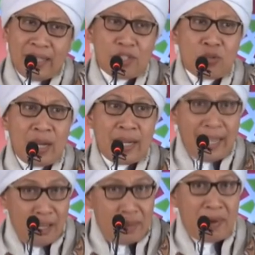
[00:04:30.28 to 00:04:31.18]

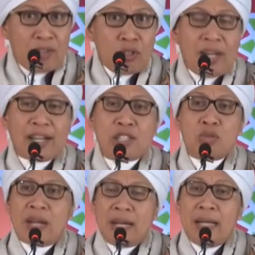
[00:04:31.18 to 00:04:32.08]
kecurangan kalau memang untuk ada
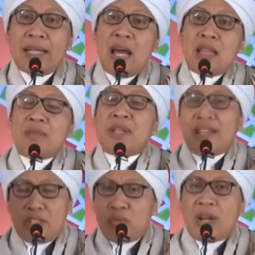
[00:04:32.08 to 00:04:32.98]
kecurangan dianti
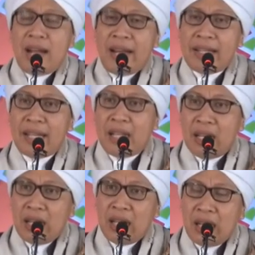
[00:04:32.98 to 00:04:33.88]
saya kecurangannya
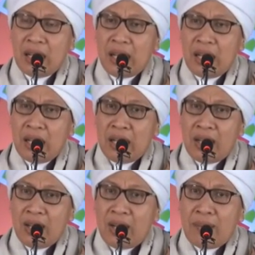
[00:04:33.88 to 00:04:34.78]

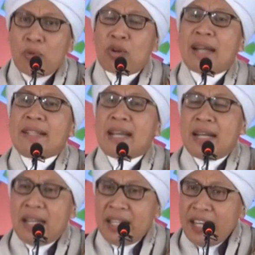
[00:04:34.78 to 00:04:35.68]
bukan
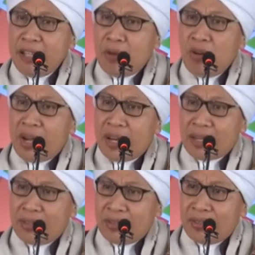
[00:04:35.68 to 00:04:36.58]
cadar yang
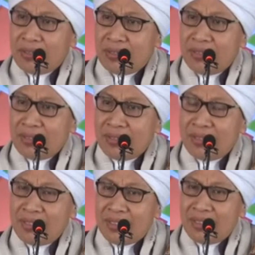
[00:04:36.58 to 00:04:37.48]
dibongkar dong
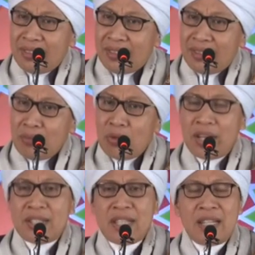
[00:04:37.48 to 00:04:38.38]

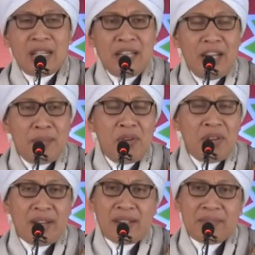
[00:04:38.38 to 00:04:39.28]
bukan cadarnya
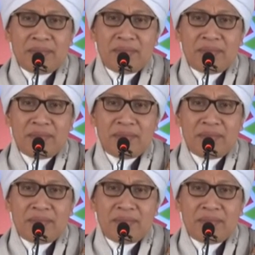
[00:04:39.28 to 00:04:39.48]
dibongkar